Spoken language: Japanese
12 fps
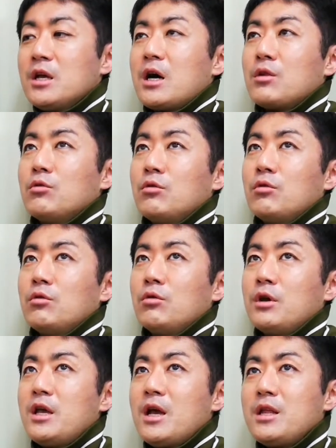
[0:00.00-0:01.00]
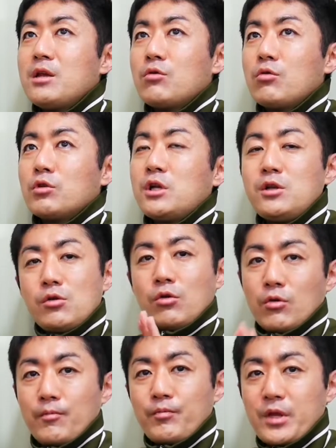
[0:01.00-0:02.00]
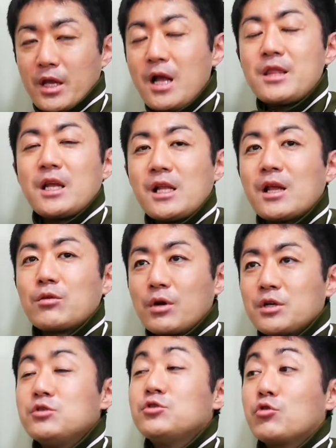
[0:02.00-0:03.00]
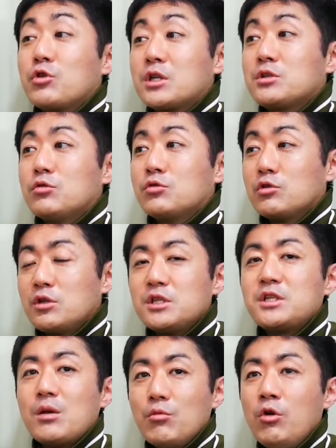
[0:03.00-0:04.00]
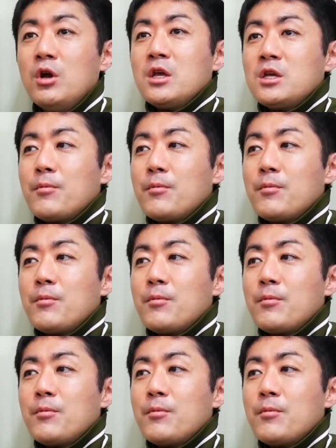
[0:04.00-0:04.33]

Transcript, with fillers: あの、エーアイ でこう、企業選んだりだとか、就職活動するにしても、